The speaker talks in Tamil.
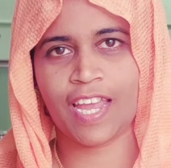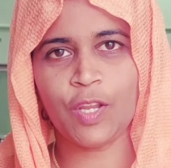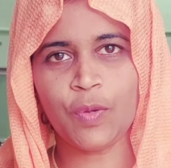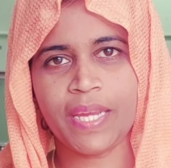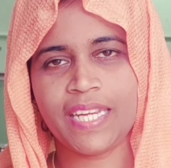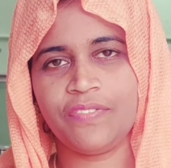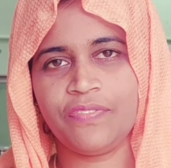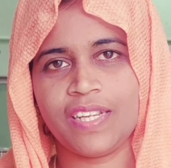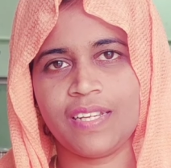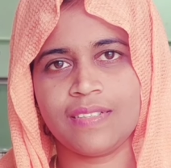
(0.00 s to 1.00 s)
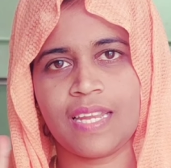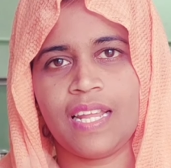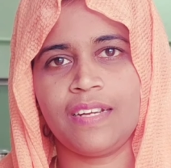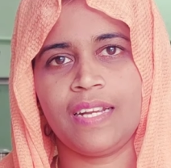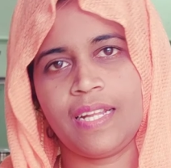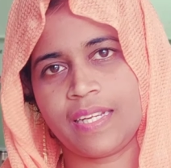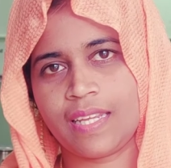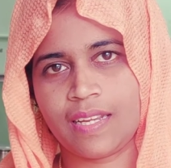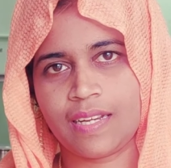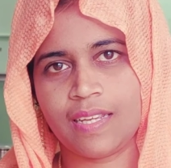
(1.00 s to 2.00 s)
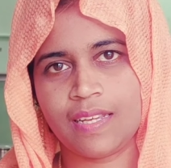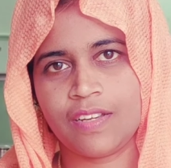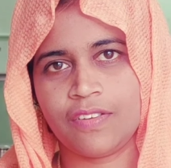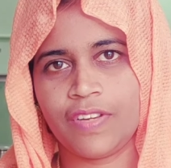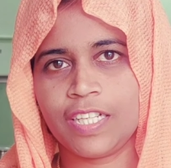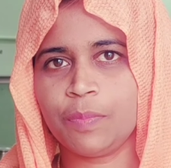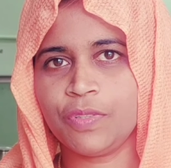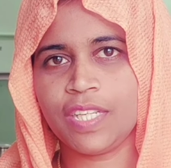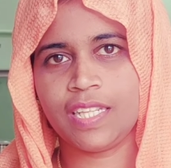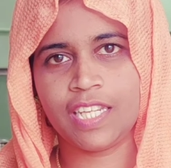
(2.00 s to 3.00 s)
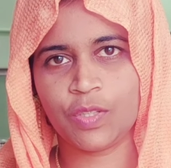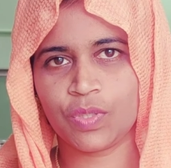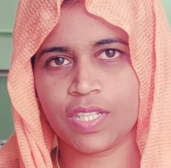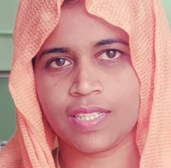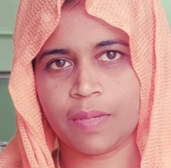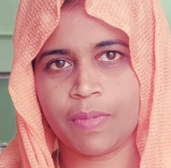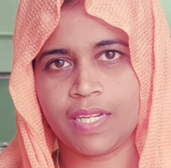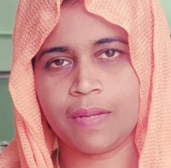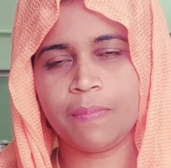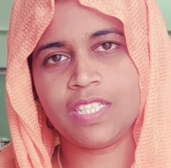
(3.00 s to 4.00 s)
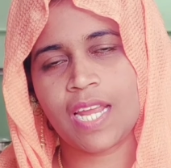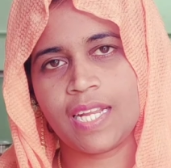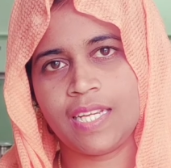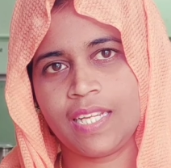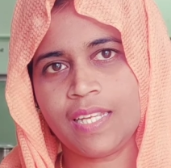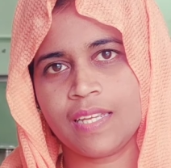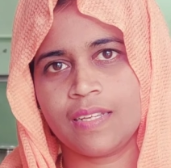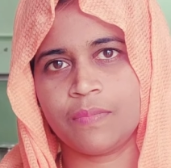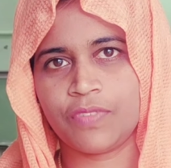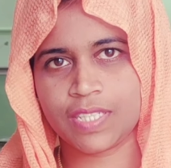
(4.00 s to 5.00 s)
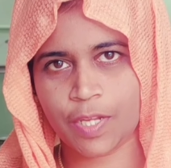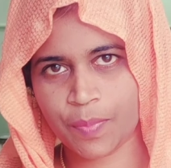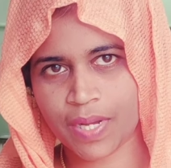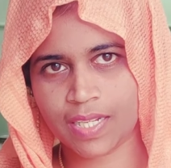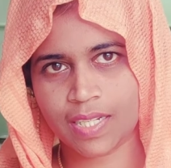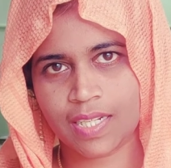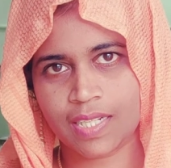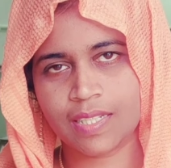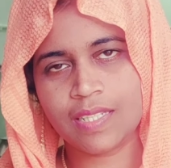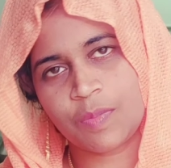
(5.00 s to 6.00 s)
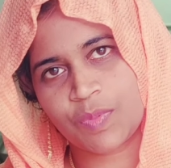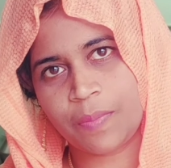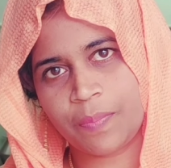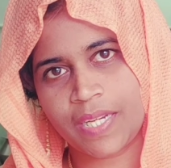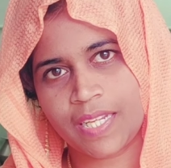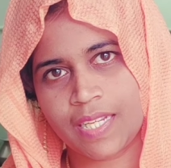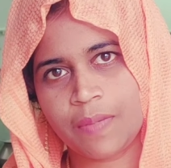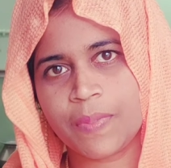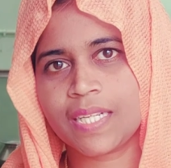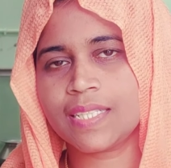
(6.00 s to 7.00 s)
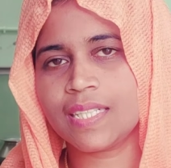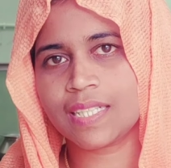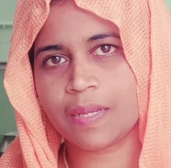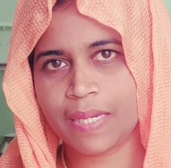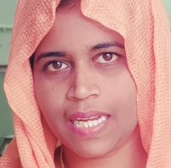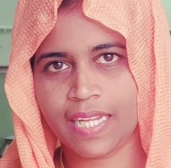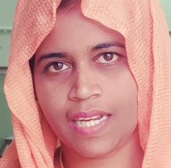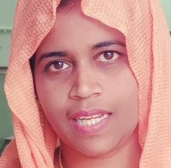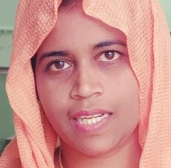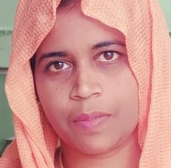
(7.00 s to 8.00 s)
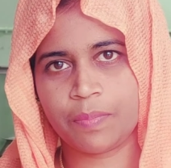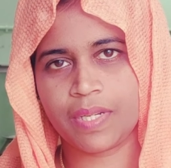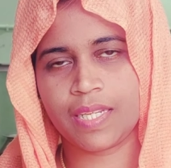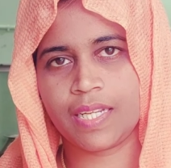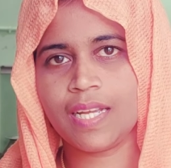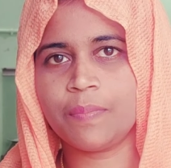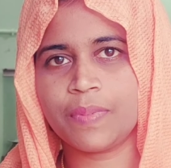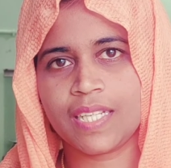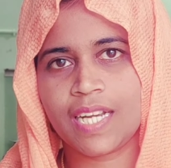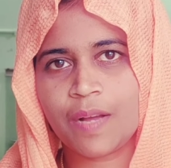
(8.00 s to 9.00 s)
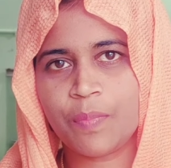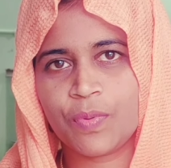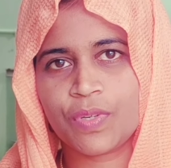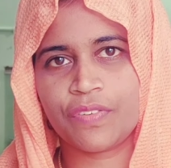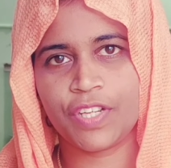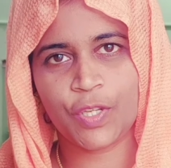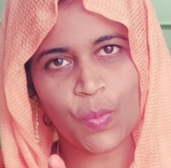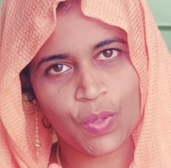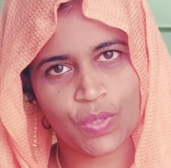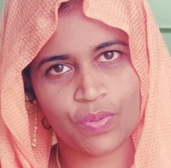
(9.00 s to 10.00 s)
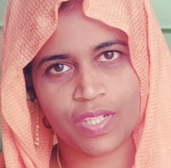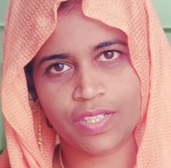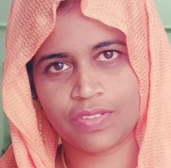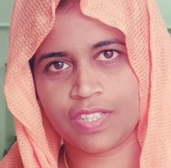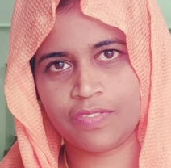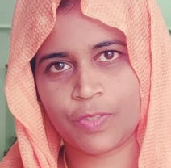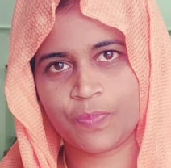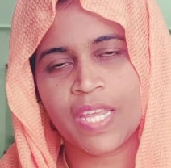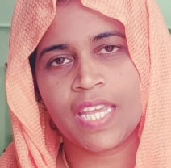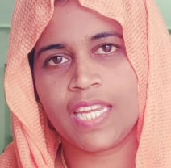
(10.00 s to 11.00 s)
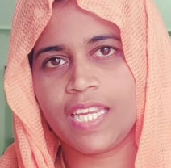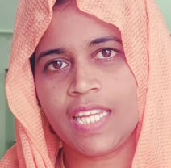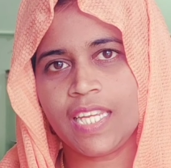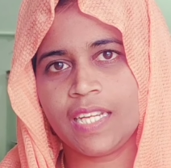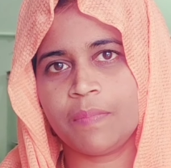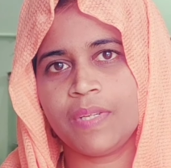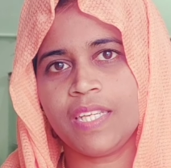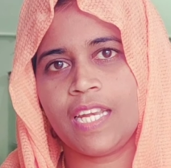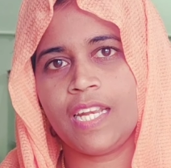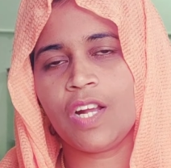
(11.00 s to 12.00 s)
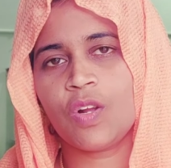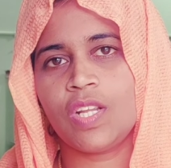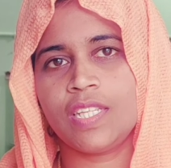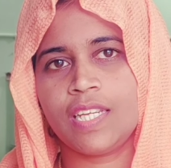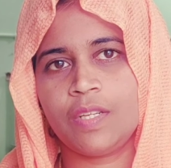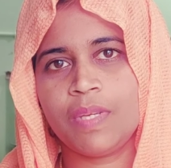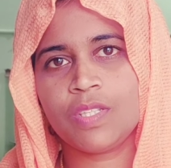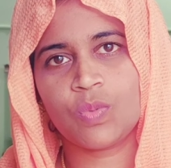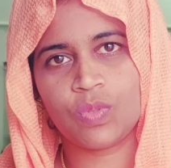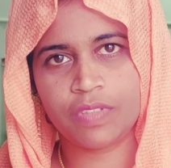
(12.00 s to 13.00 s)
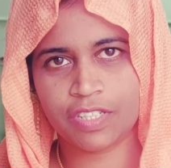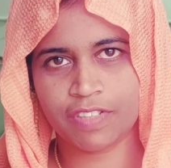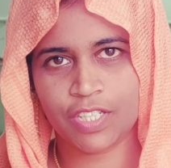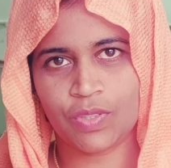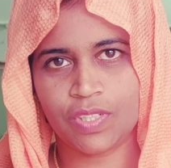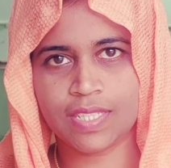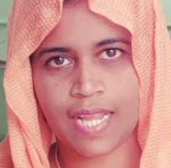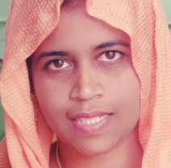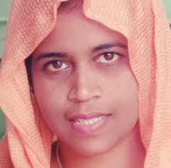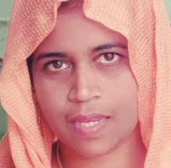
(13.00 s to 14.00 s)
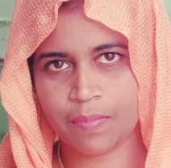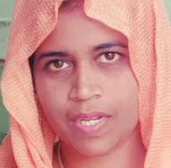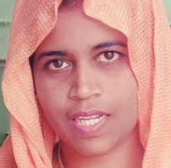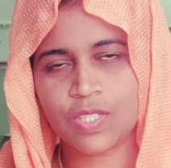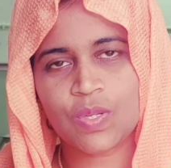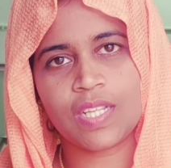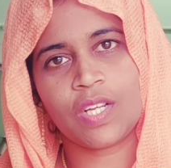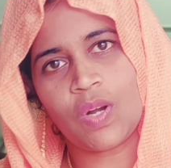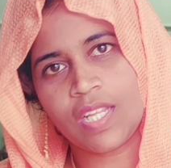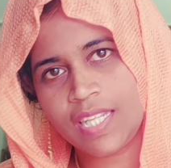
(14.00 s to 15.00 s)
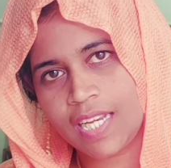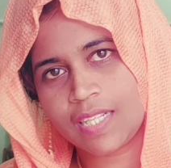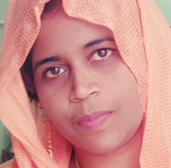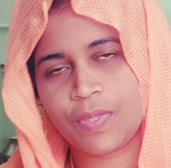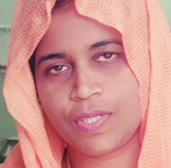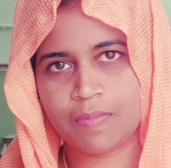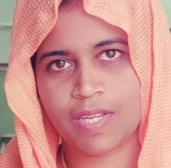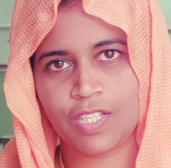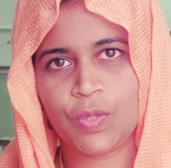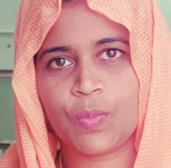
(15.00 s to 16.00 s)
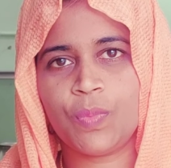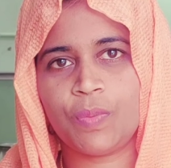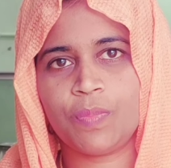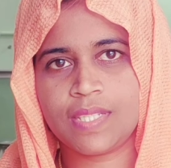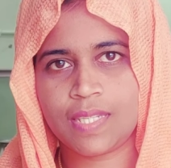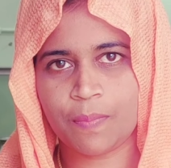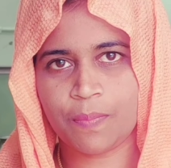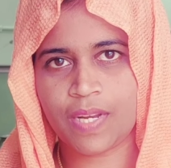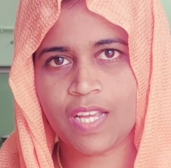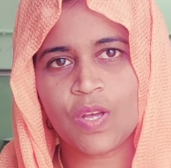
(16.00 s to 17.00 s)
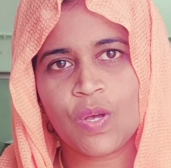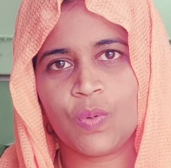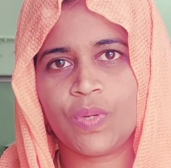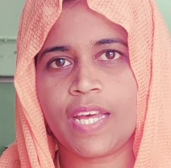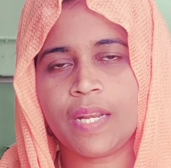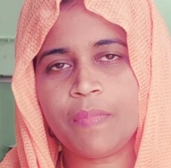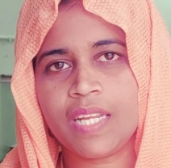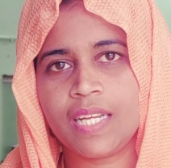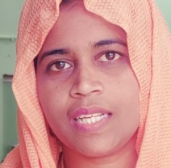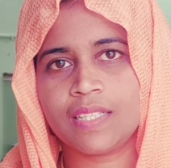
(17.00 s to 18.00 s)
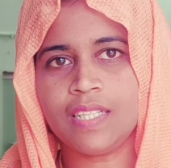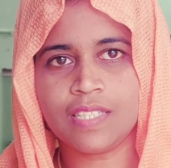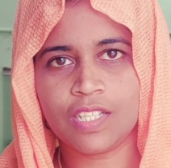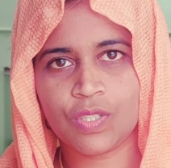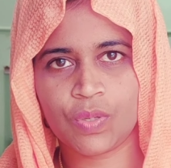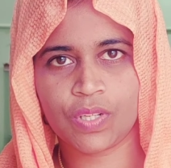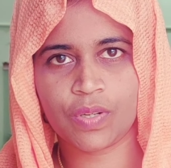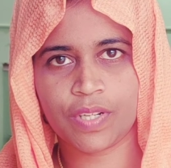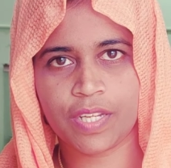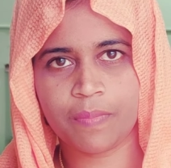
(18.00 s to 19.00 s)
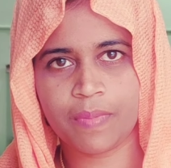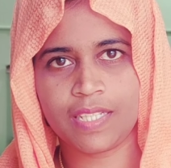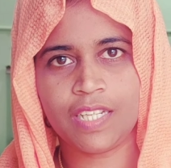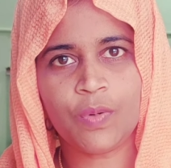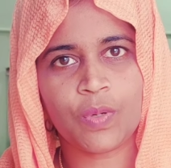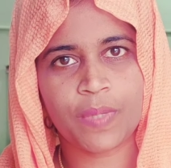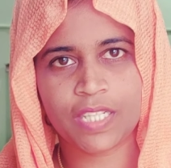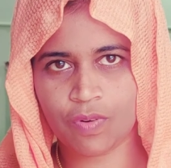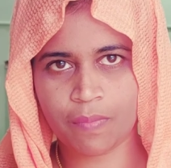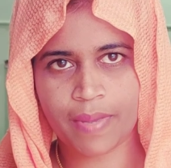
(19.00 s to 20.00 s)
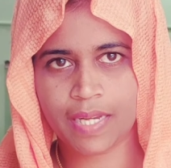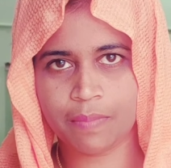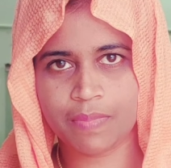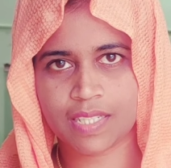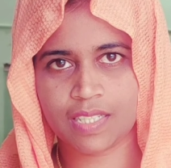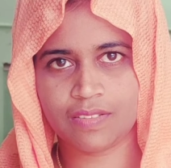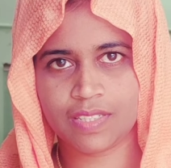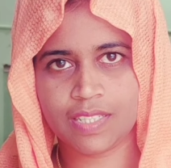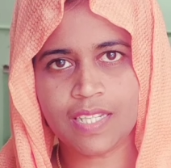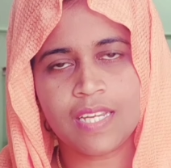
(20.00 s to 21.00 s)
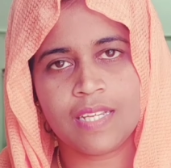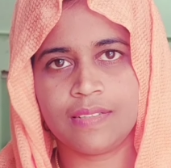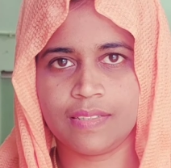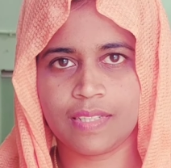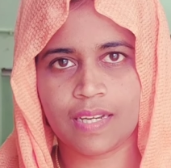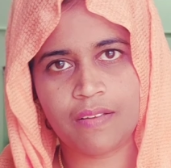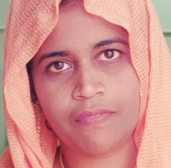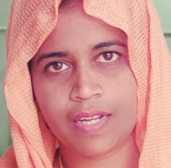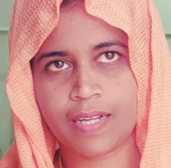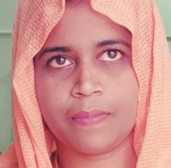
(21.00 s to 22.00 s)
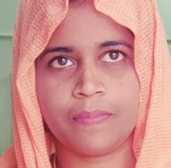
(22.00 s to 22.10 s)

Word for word: ஹலோ மை டியர் ஃப்ரெண்ட்ஸ் எல்லோரும் நல்லா இருக்கீங்களா வெல்கம் டு இந்தியன் குக்கிங் தமிழ் நம்ம சேனலில் ஃபர்ஸ்ட் டைம் பார்க்குறீங்களா தான் சப்ஸ்கிரைப் பண்ணிக்கோங்க பக்கத்தில் இருக்க பெல்லைக்கானே கிளிக் பண்ணிக்கோங்க அப்போ தான் நான் போடுற வீடியோ உங்களுக்கு உடனுக்குடன் வரும் இன்றைக்கி நம்ம எல்லா குழந்தைகளுமே ஸ்கூல் விட்டு வந்தோடனே ஸ்நாக்ஸ் கேட்பாங்க ஸோ அந்த குழந்தைகளுக்கு பிடிச்ச மாதிரி ரொம்ப ரொம்ப சிம்பிளாக ஒரு அரை மணி நேரத்தில் செஞ்சு கொடுக்கக்கூடிய மாதிரி ஒரு பத்து ரூபா மேரி பிஸ்கட்டை வச்சு செஞ்சிடலாம் வாங்க